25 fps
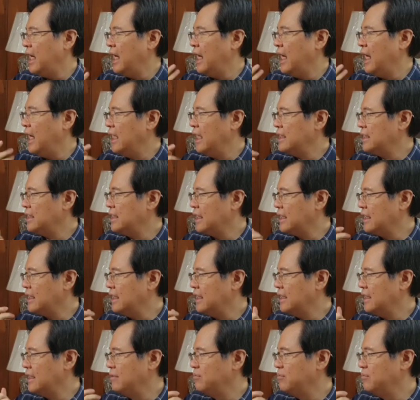uh,
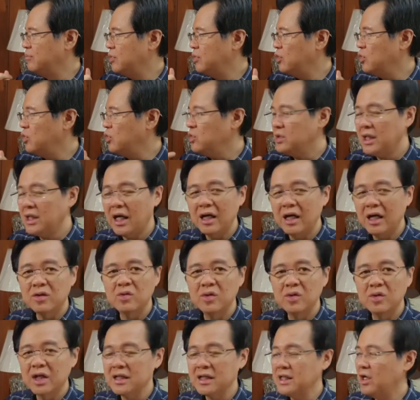nagiging blue na,
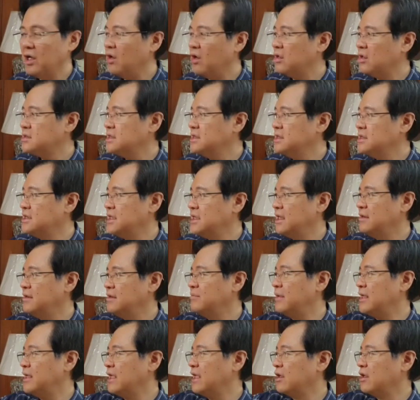kulang na
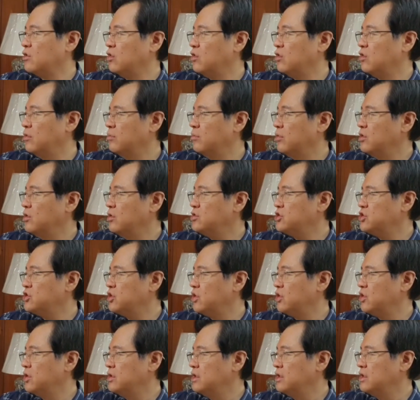oxygen, may
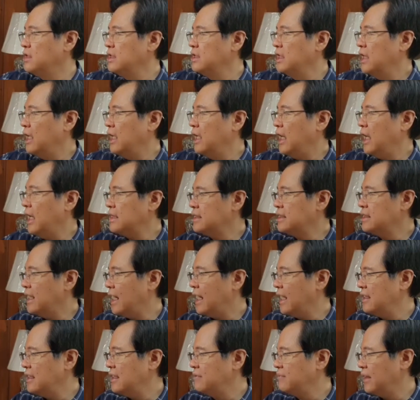nagkoconvulsion uh, ah,
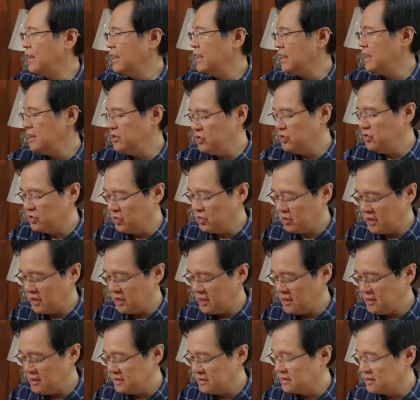dahil may
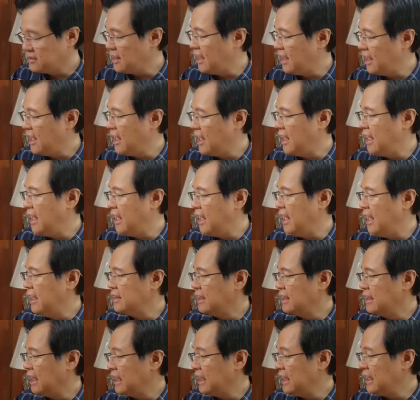injury sa
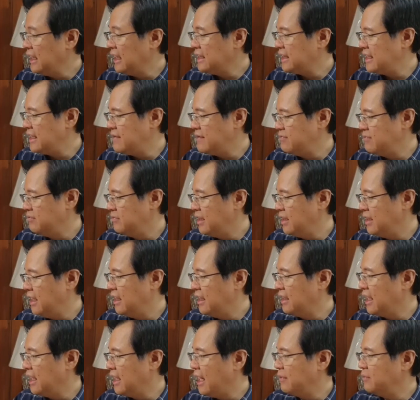nangingitim
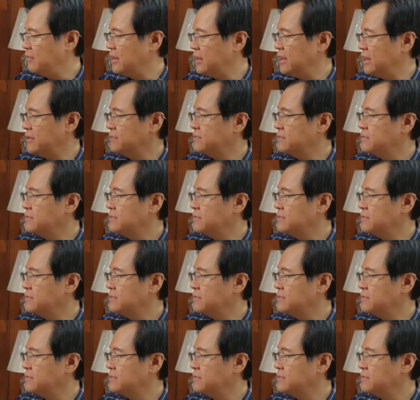ang labi.